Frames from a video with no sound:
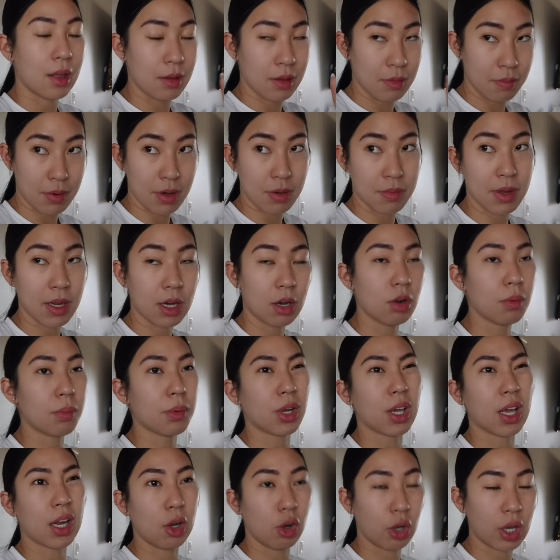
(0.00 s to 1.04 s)
imprimirlo
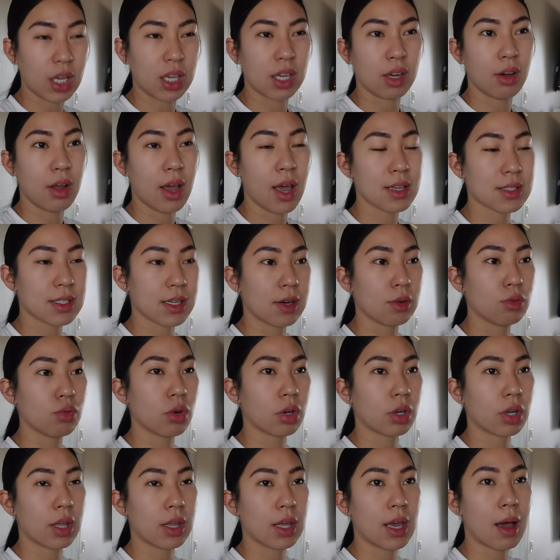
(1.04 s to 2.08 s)
porque lo que quiero es hacer
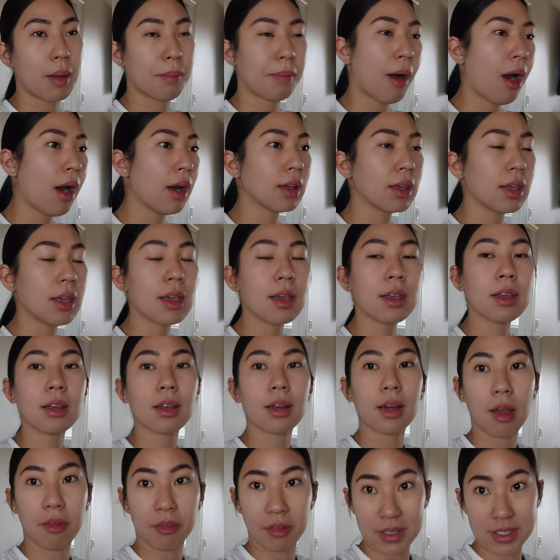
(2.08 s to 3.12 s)
uno que diga parking,
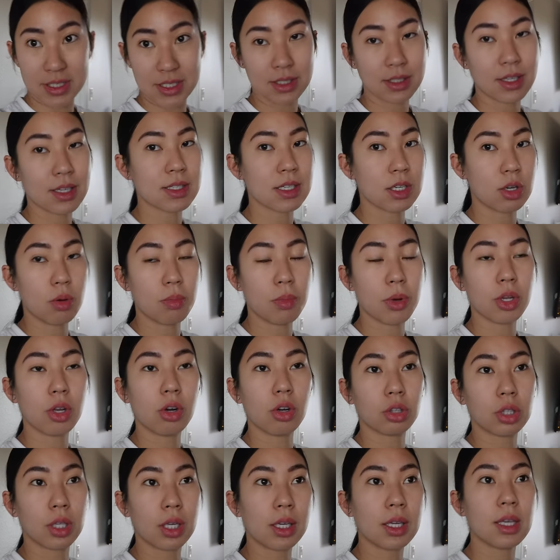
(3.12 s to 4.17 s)
la flechita, así como ellos
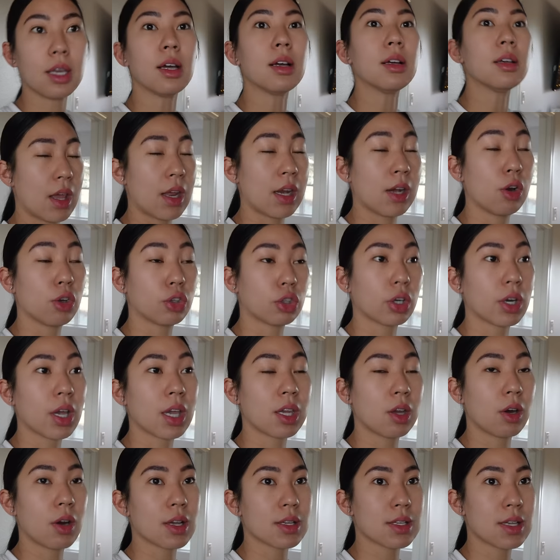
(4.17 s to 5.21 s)
lo tenían. Y lo otro que
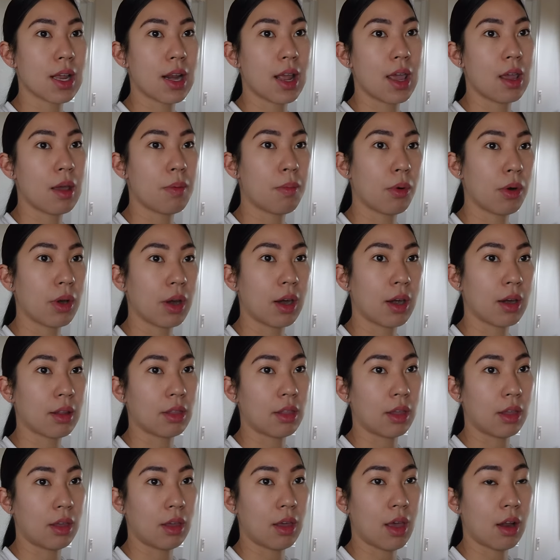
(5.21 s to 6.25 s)
quiero hacer es poner
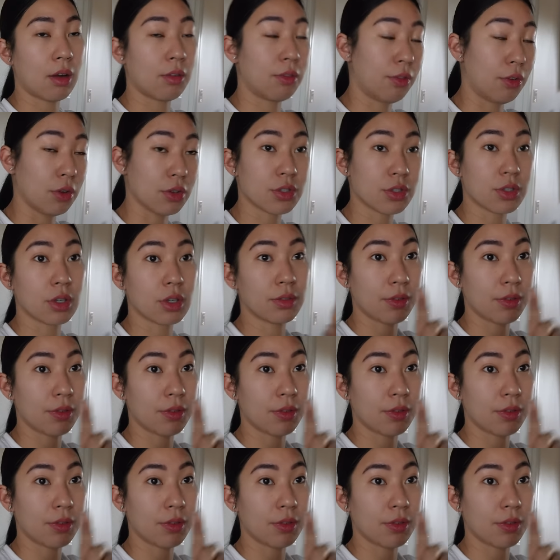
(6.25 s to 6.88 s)
de Alfonso